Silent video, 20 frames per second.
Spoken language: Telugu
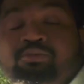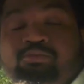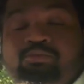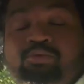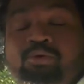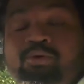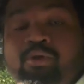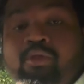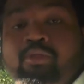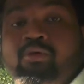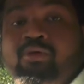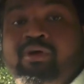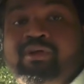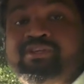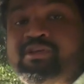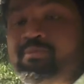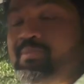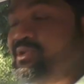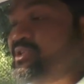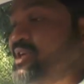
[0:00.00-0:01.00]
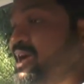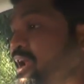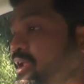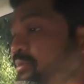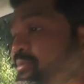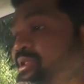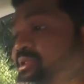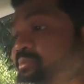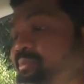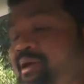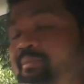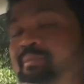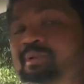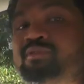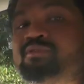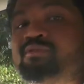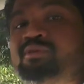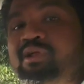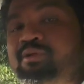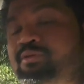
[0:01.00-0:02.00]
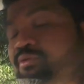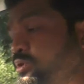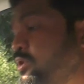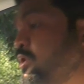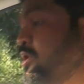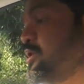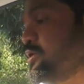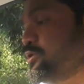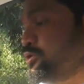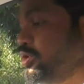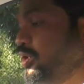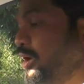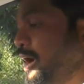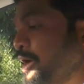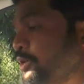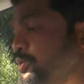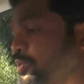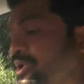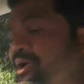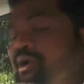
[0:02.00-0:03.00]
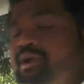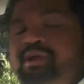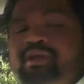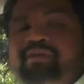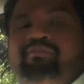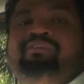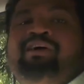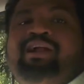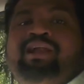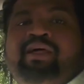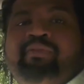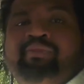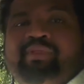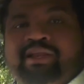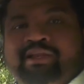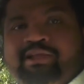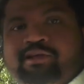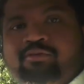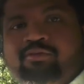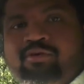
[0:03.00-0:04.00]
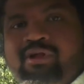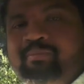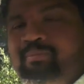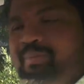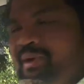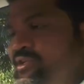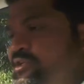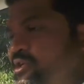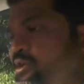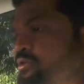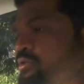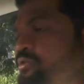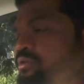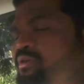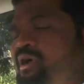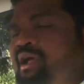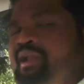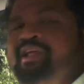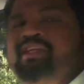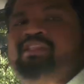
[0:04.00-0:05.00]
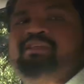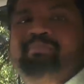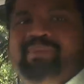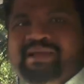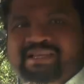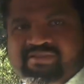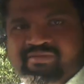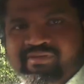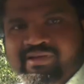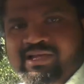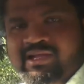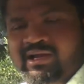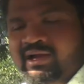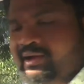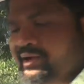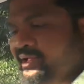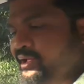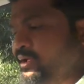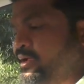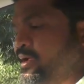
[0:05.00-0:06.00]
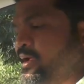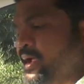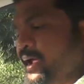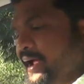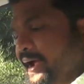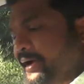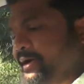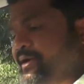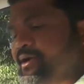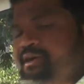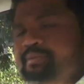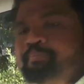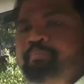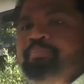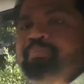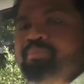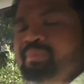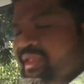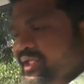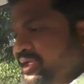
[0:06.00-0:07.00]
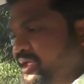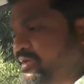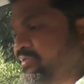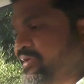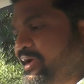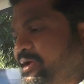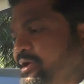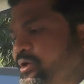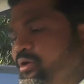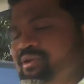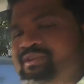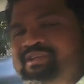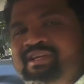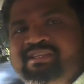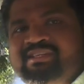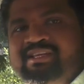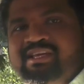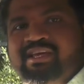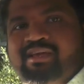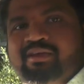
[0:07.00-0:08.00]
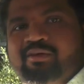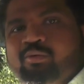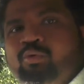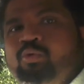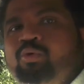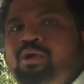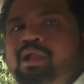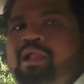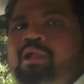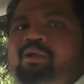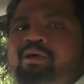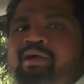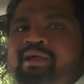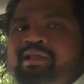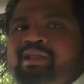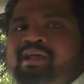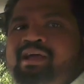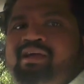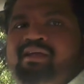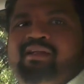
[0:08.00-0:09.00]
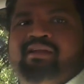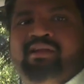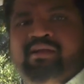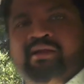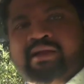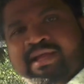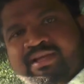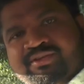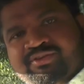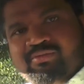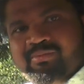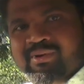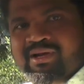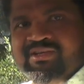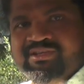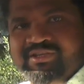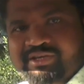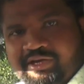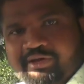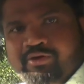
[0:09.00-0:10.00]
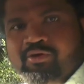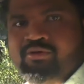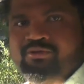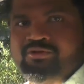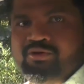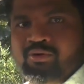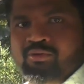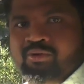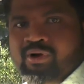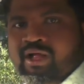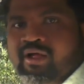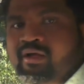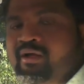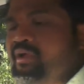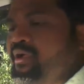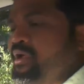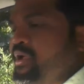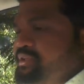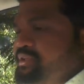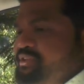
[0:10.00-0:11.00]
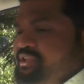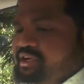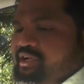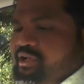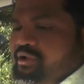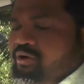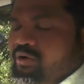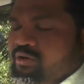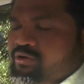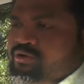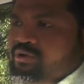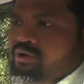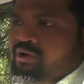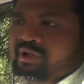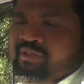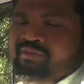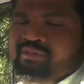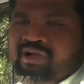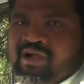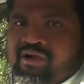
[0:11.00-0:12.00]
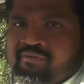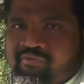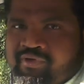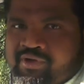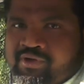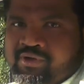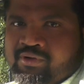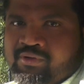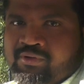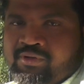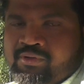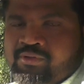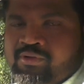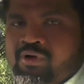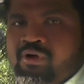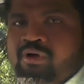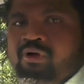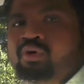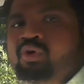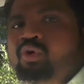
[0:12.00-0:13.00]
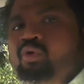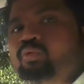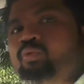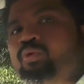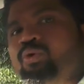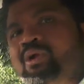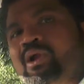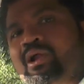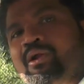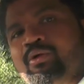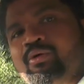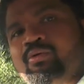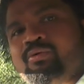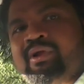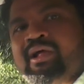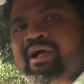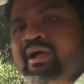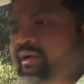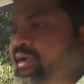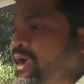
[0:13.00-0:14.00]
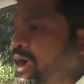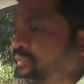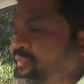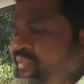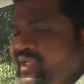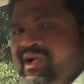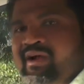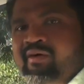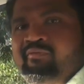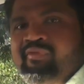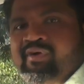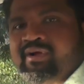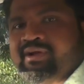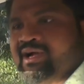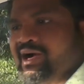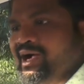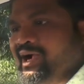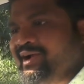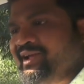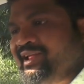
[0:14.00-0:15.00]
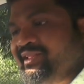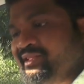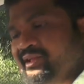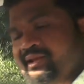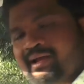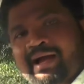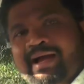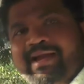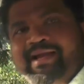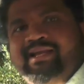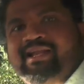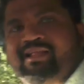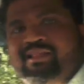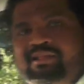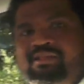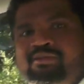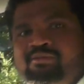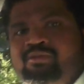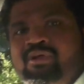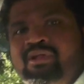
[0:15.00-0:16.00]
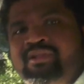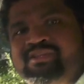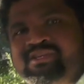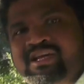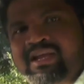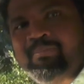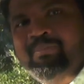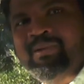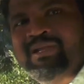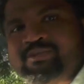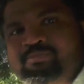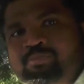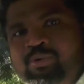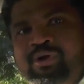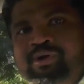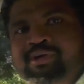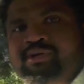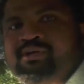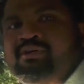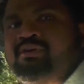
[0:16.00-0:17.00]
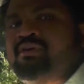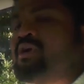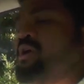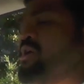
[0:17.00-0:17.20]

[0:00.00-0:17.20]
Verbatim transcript: ఎంత ఉంటుందో అని చెప్పి చాలామంది భయపడుతుంటారు సో అటువంటి వాళ్ళందరికీ కూడా పజేరో అనేది బెస్ట్ వెహికల్ అండి అండ్ ఈ వెహికల్ వచ్చేసి ఊళ్ళల్లో అయినా నెక్స్ట్ మన సిటీ రోడ్స్లో కూడా సిటీ రోడ్స్లో ఎంత కంఫర్ట్గా ఉంటుందో ఊళ్ళల్లో కూడా అంతే కంఫర్ట్గా అంటే దీని హైట్ ఏదైతే ఉందో అది చాలా ప్లస్ పాయింట్